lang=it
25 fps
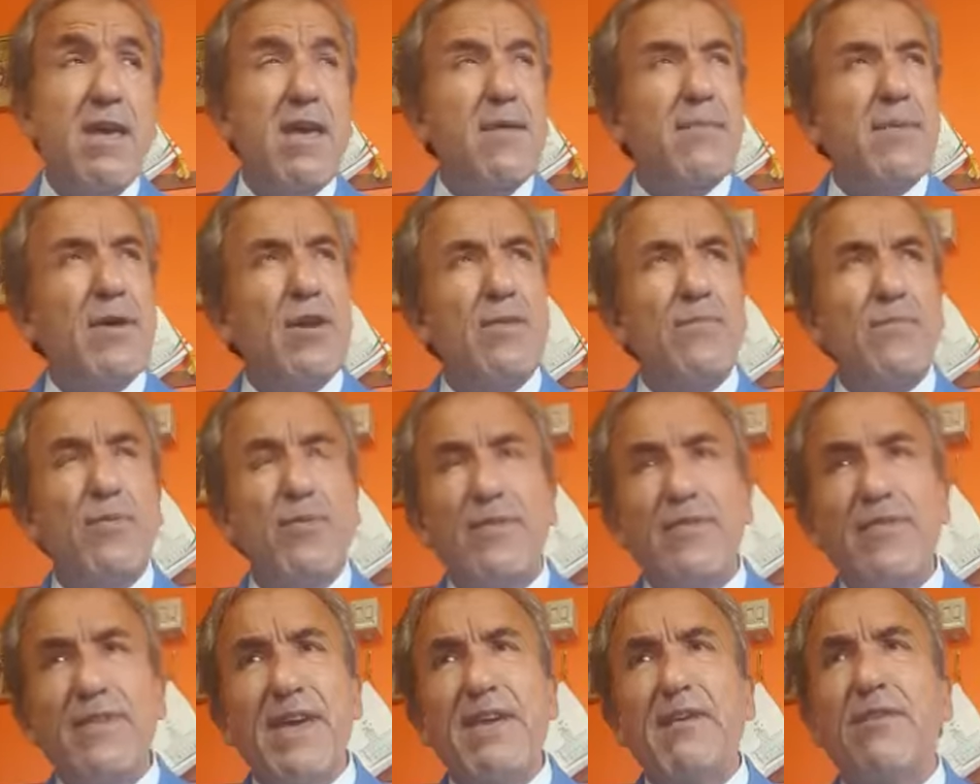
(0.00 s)
Però è
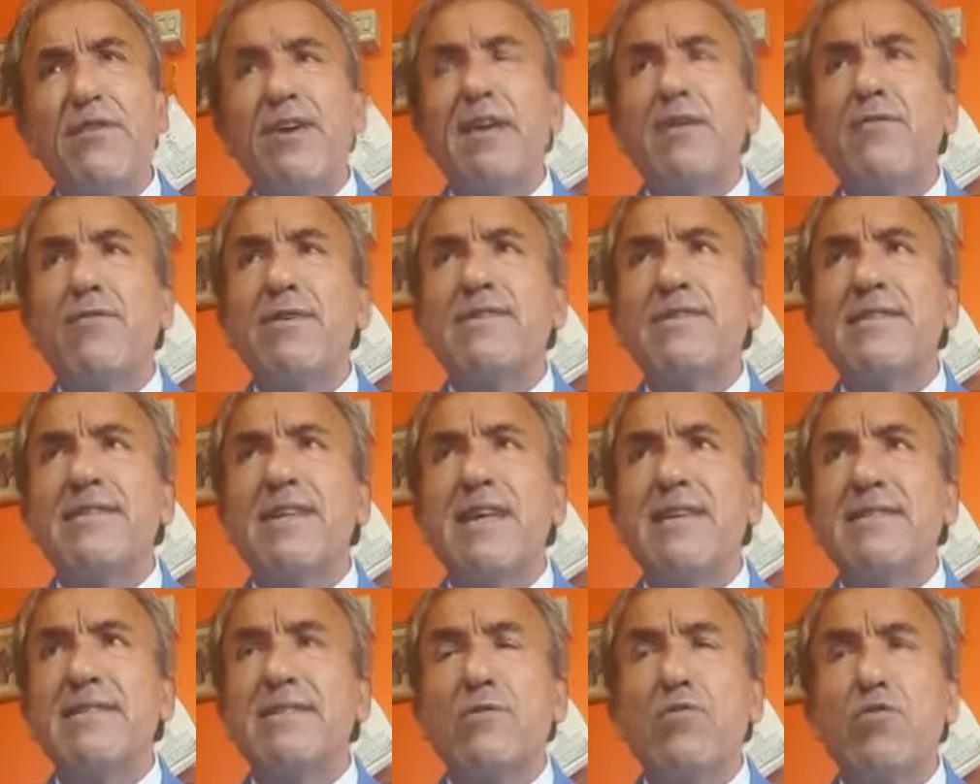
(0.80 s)
pur vero che
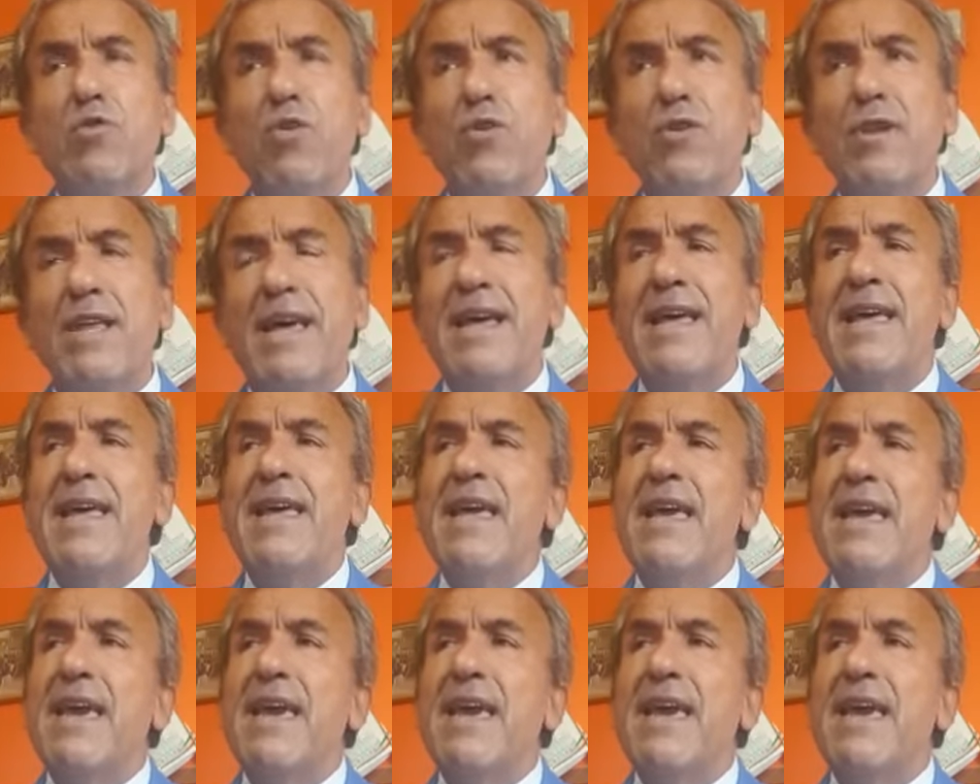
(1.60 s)
questa scuola,